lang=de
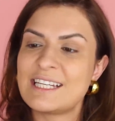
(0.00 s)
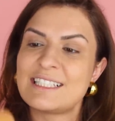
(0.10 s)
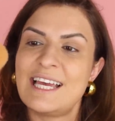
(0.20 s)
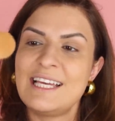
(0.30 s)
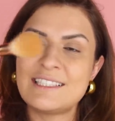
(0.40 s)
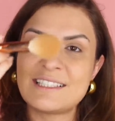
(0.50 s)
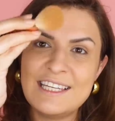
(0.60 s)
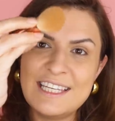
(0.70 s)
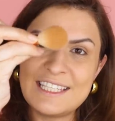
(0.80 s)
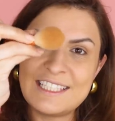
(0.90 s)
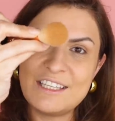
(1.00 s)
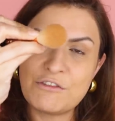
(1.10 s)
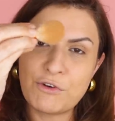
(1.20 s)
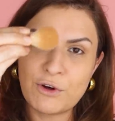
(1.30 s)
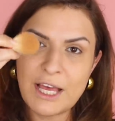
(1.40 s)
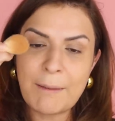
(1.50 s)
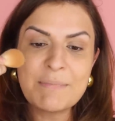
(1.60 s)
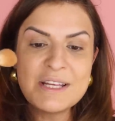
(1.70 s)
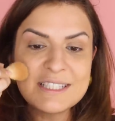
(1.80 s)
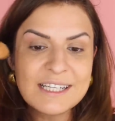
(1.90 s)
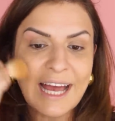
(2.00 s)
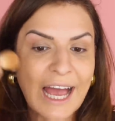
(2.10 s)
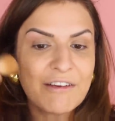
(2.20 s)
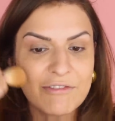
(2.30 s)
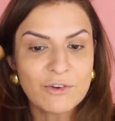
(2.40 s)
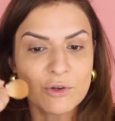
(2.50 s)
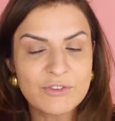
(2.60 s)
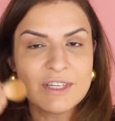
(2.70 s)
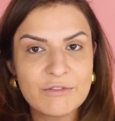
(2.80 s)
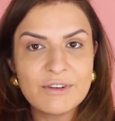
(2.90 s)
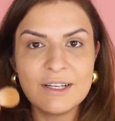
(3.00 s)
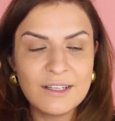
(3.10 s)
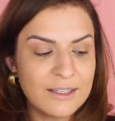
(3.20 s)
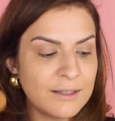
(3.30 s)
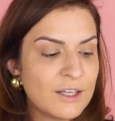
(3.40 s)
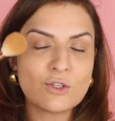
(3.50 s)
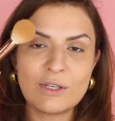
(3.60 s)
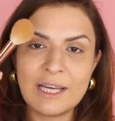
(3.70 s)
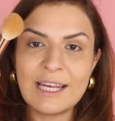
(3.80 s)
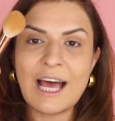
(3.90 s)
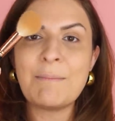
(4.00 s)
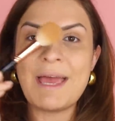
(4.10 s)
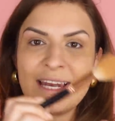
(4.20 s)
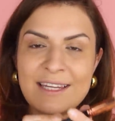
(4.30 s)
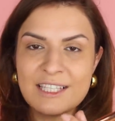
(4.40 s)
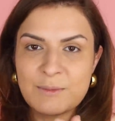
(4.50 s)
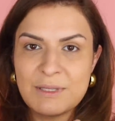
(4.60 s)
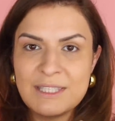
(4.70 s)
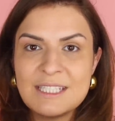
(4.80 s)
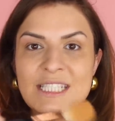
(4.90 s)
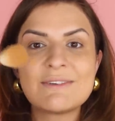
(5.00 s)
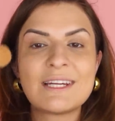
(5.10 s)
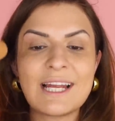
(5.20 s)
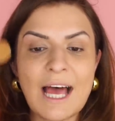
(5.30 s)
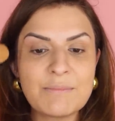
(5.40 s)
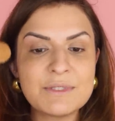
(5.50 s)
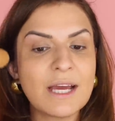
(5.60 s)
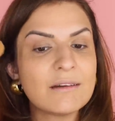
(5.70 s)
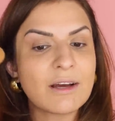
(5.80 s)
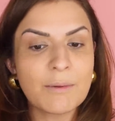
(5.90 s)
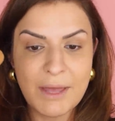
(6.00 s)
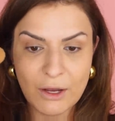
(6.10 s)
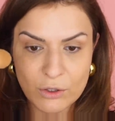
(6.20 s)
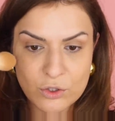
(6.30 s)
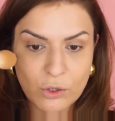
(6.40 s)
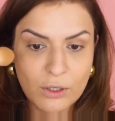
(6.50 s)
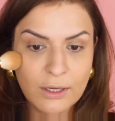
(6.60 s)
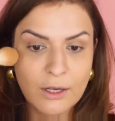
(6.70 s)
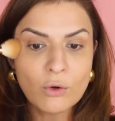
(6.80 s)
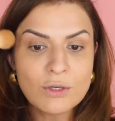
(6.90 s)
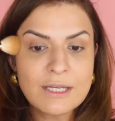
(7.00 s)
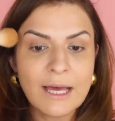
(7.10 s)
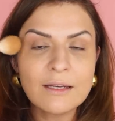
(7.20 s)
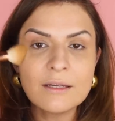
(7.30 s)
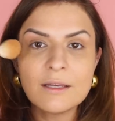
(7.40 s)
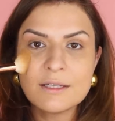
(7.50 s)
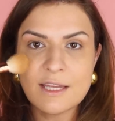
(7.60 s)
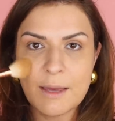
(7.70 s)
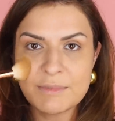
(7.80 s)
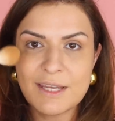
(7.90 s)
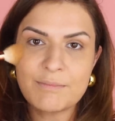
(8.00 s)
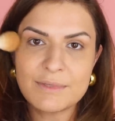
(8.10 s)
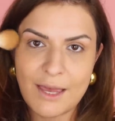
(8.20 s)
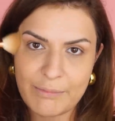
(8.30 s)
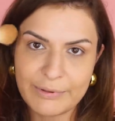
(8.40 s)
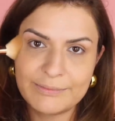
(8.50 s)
Das heißt, nicht hier vorne am Pinsel greifen und wie eine Wilde, sondern am Ende des Pinsels, sondern dann habt ihr einfach mehr Kontrolle. Und dann tap, tap, tap.